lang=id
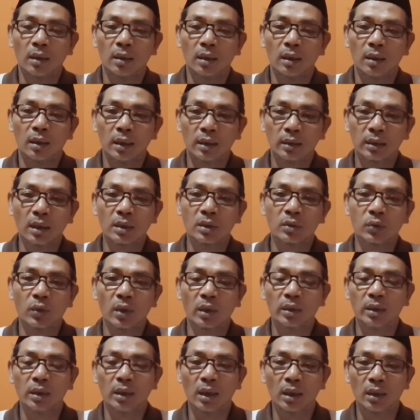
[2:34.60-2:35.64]
dan kita
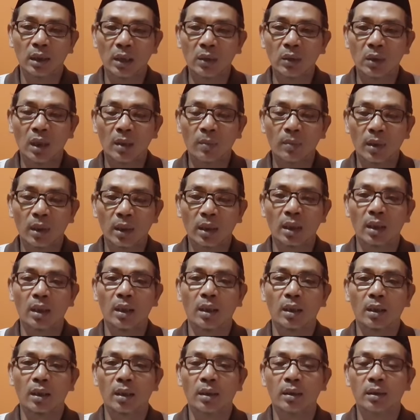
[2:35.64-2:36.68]
juga tidak tahu
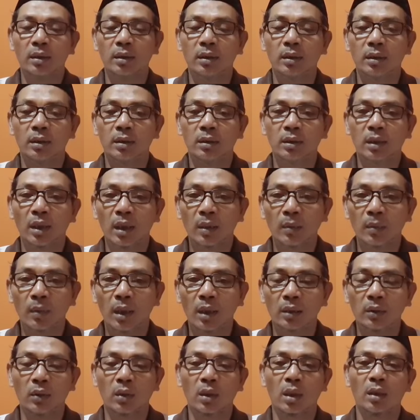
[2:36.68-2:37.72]
apakah akan
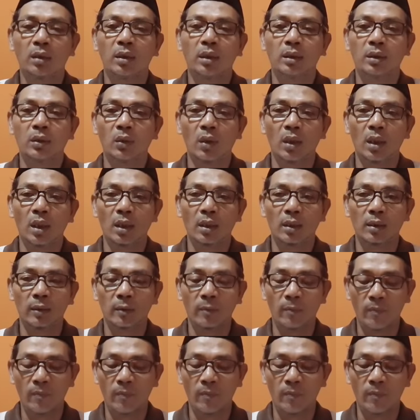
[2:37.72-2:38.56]
diterima ataukah ditolak.